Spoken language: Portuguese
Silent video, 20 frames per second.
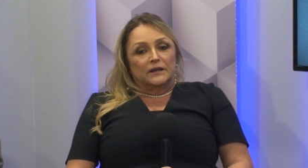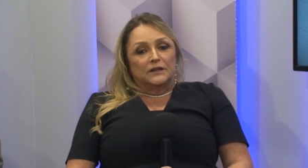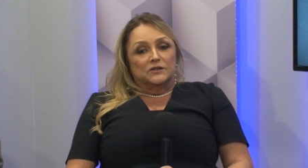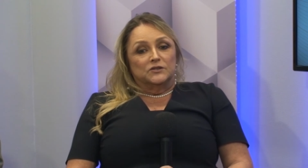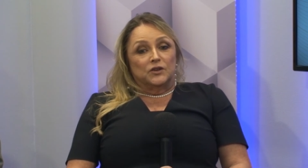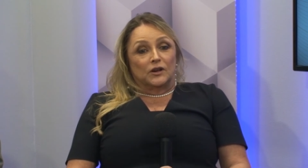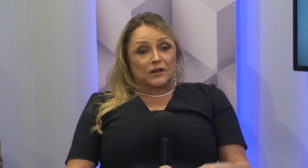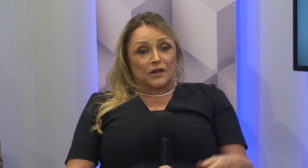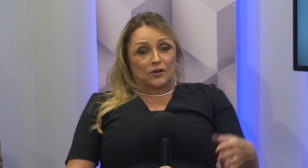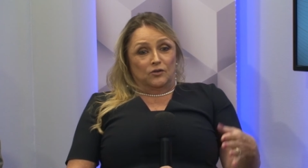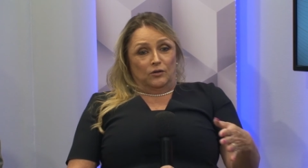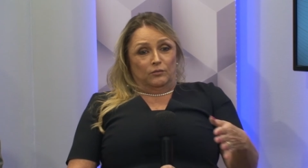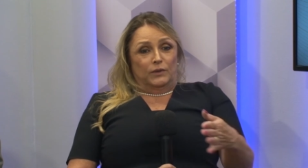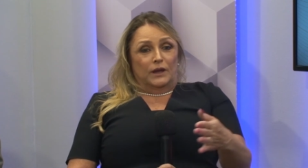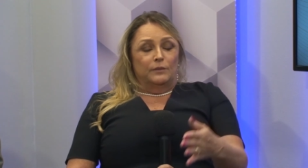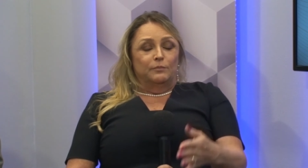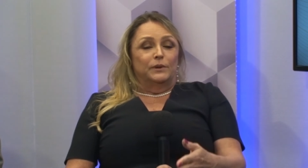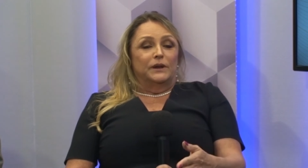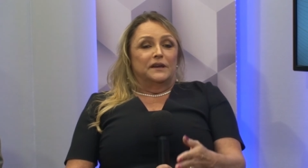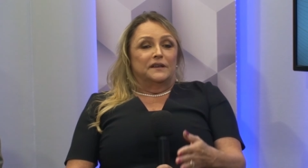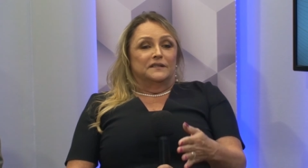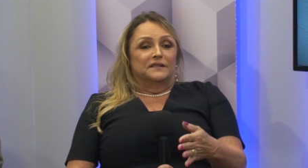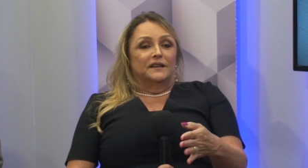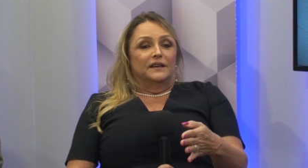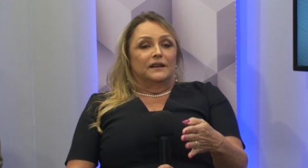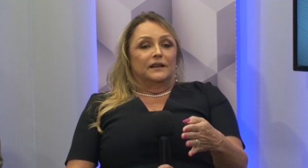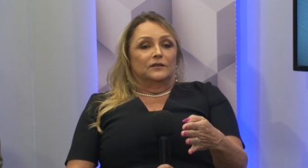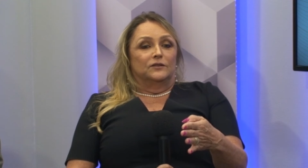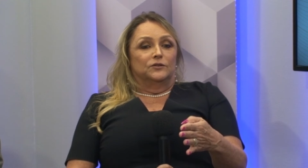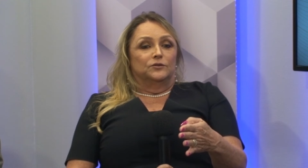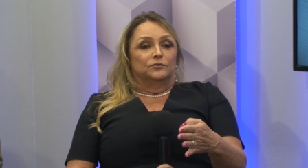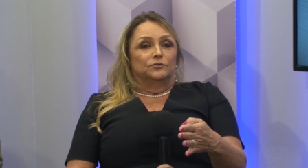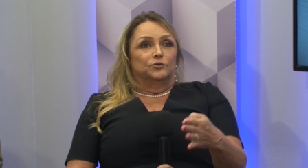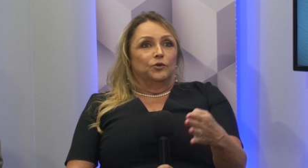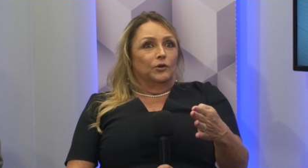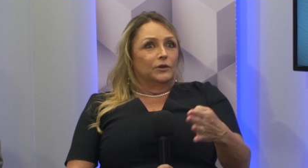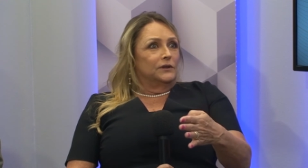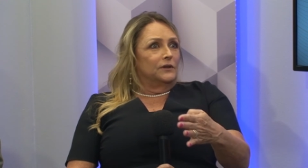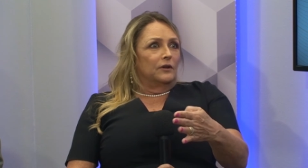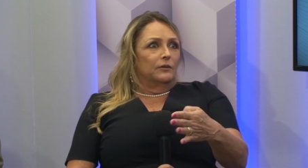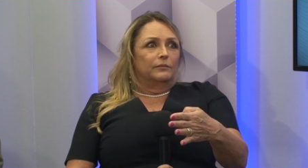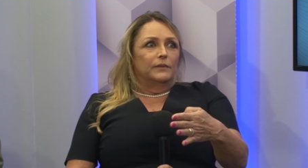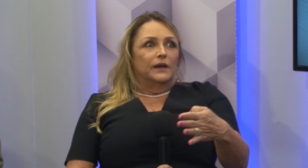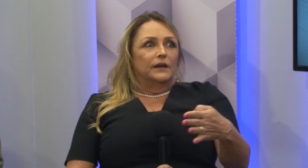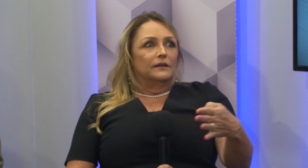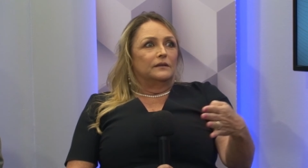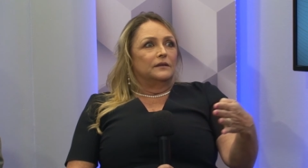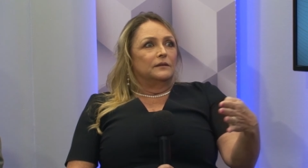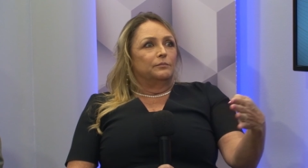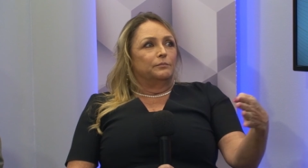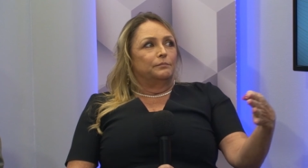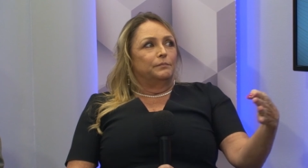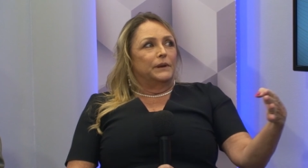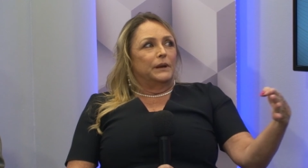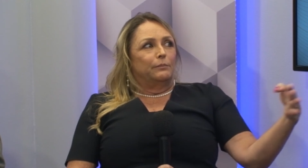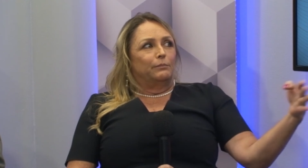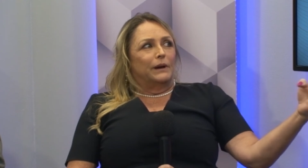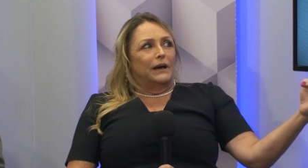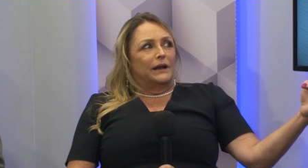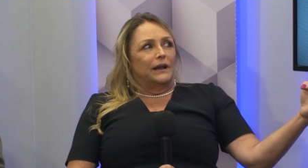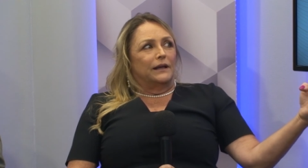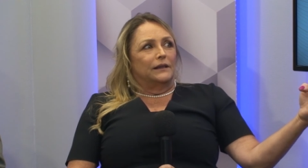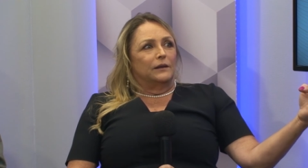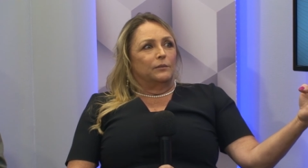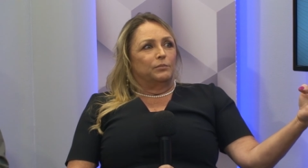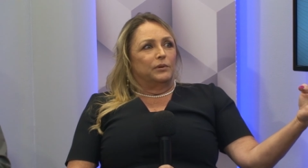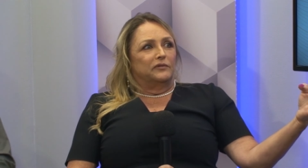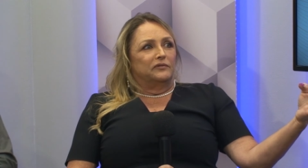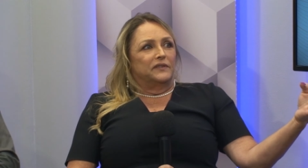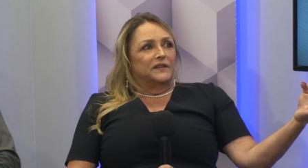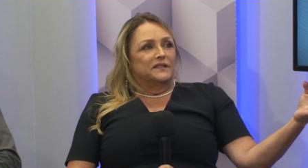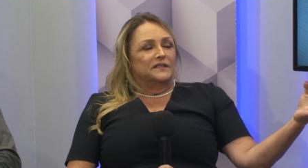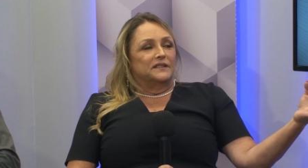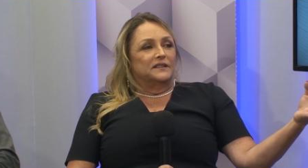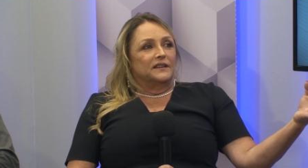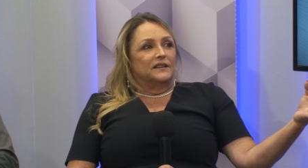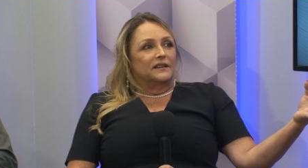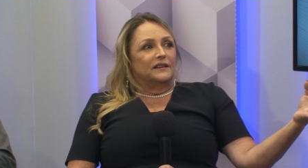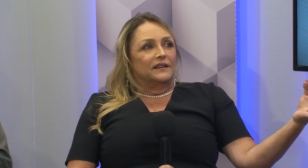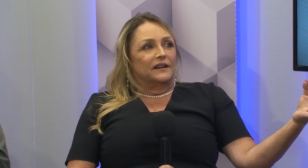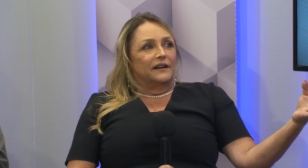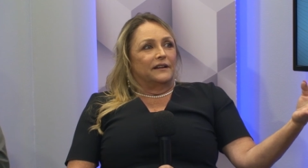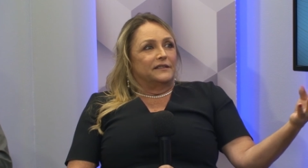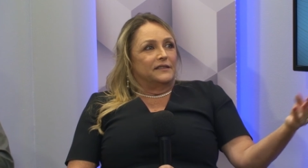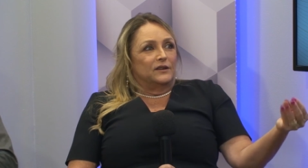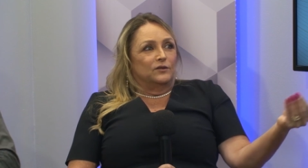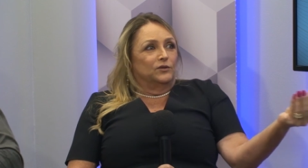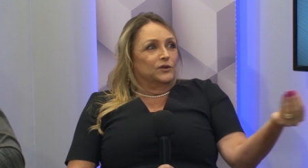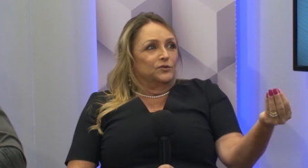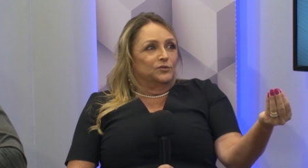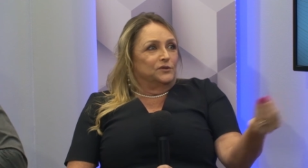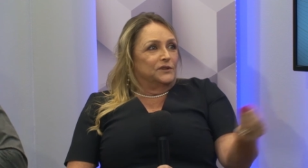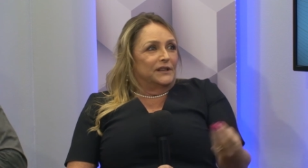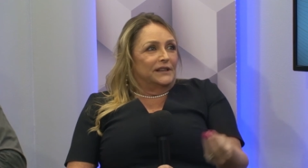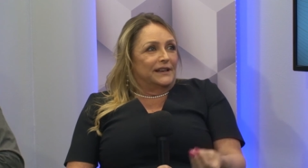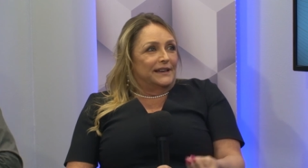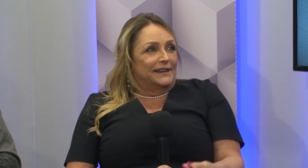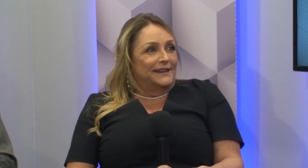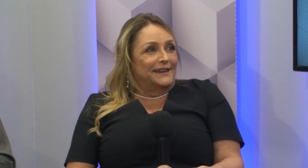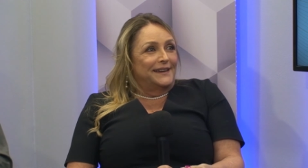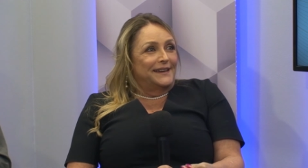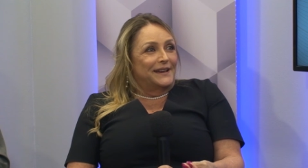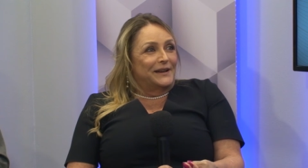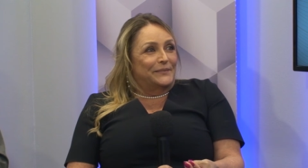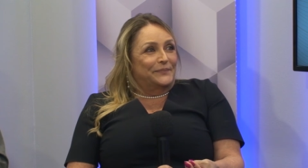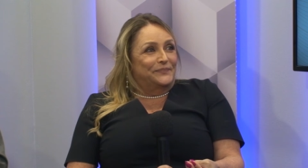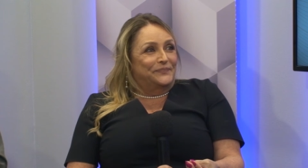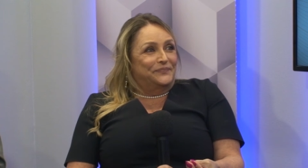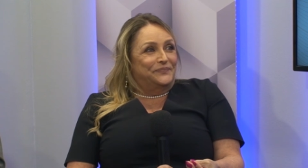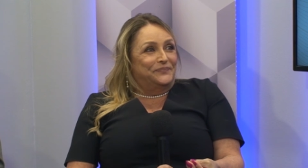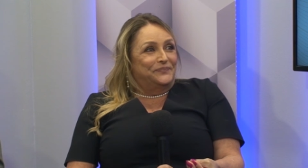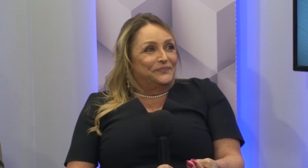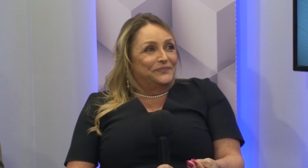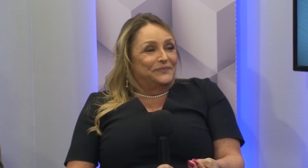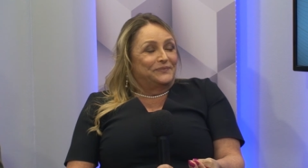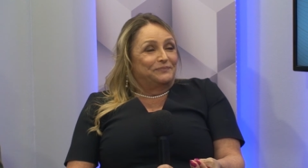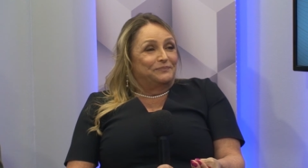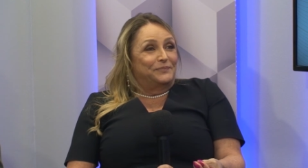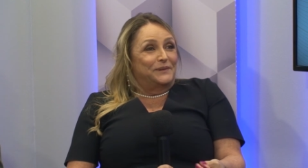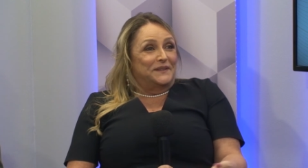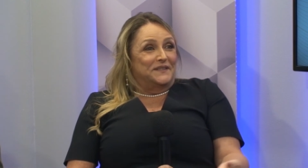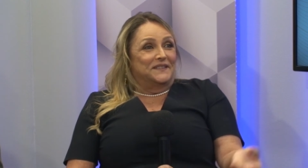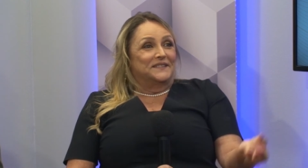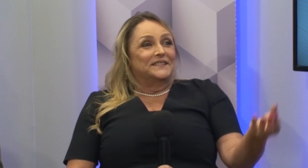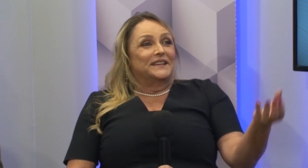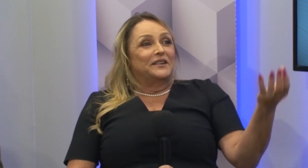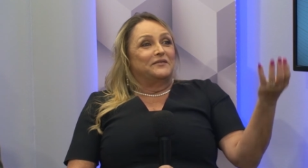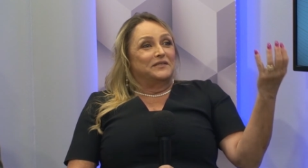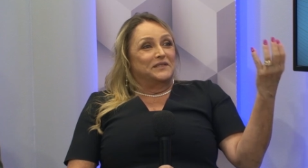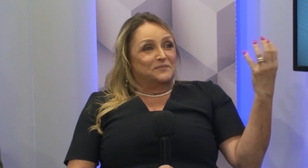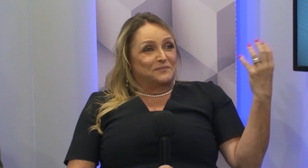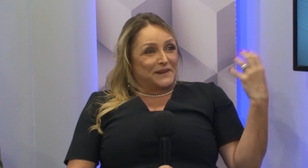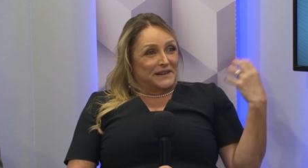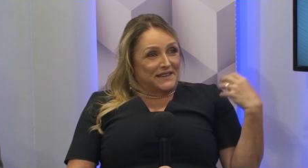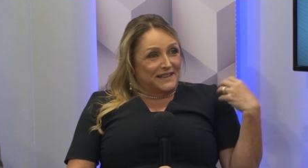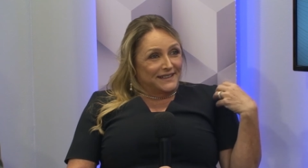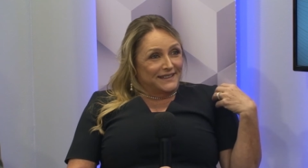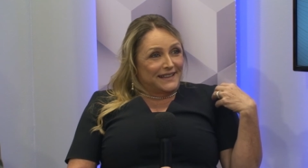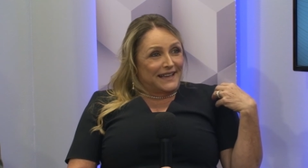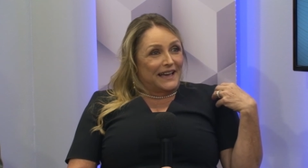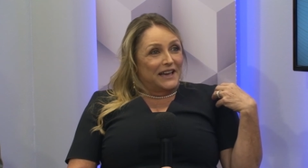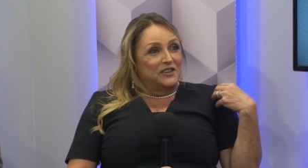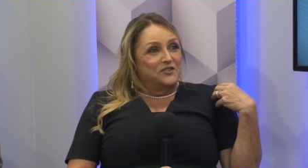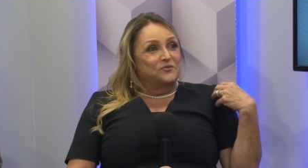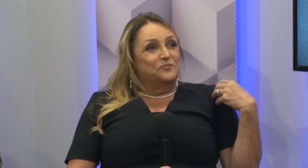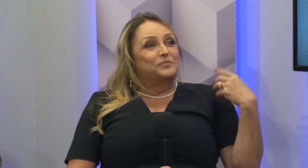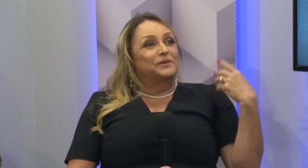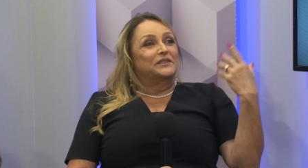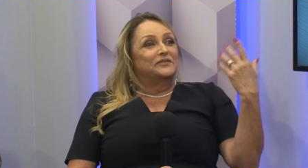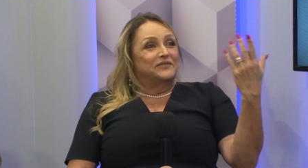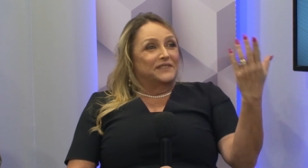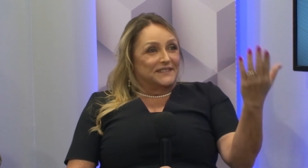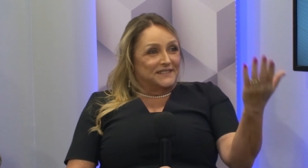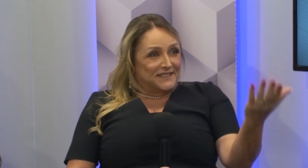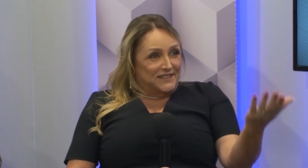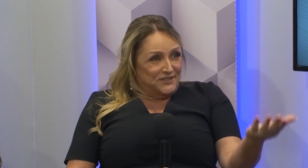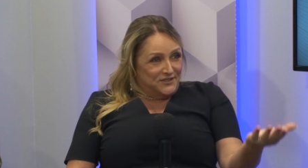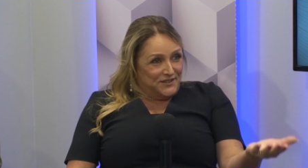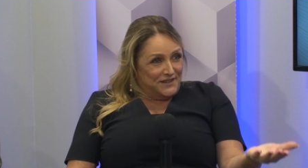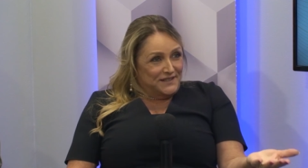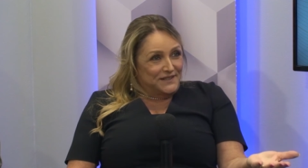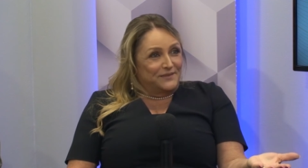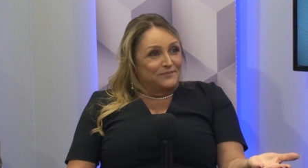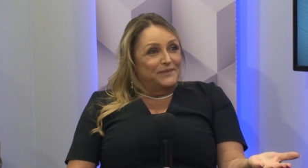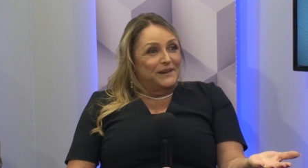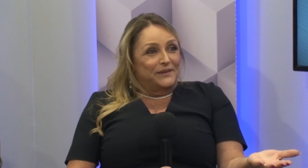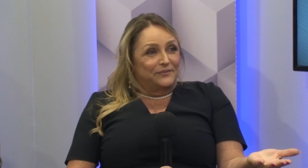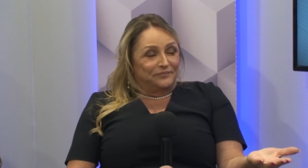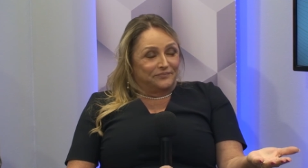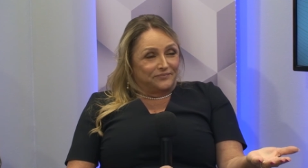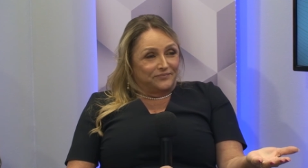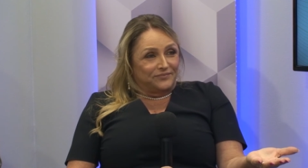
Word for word: Só que como a empresa era totalmente preparada para fazer artigo de cutelaria, precisava de maquinário para fazer isso aí também.